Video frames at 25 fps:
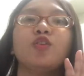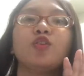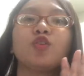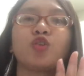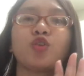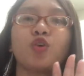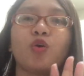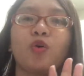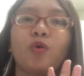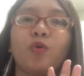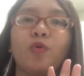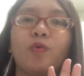
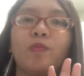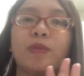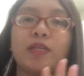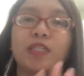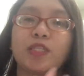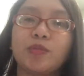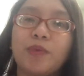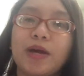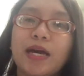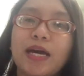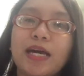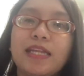So,
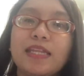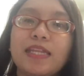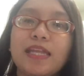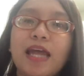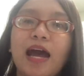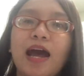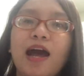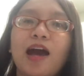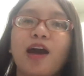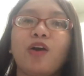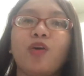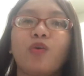mas
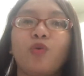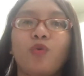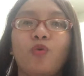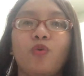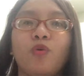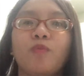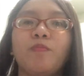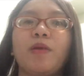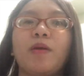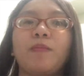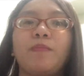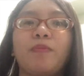maganda
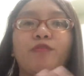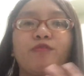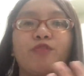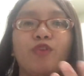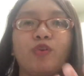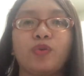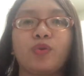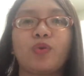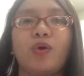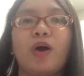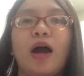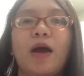kung
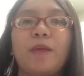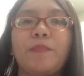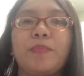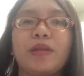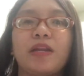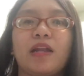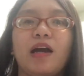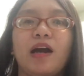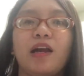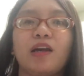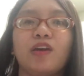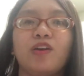
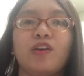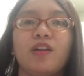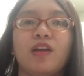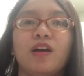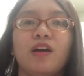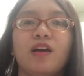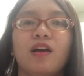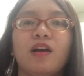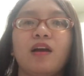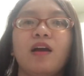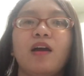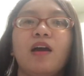magpa-photocopy na kayo
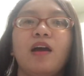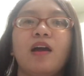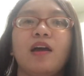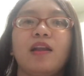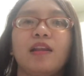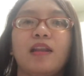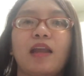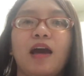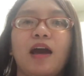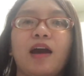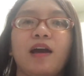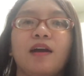ng,
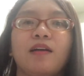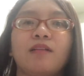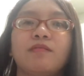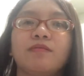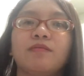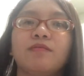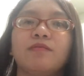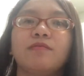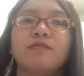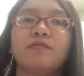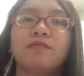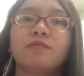ng
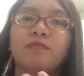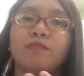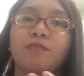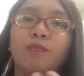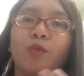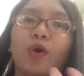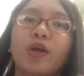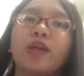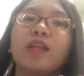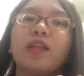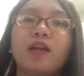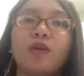
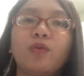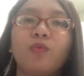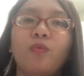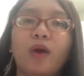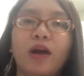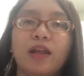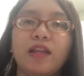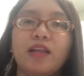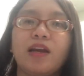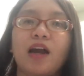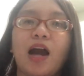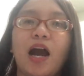more than
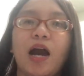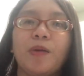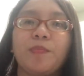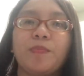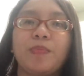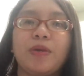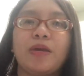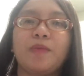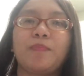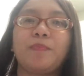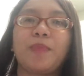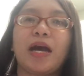one
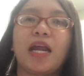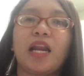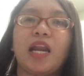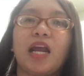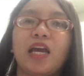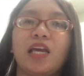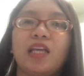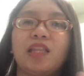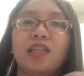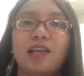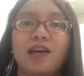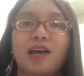copy
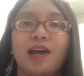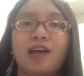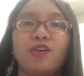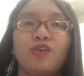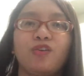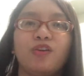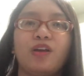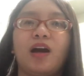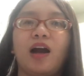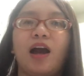para hindi kayo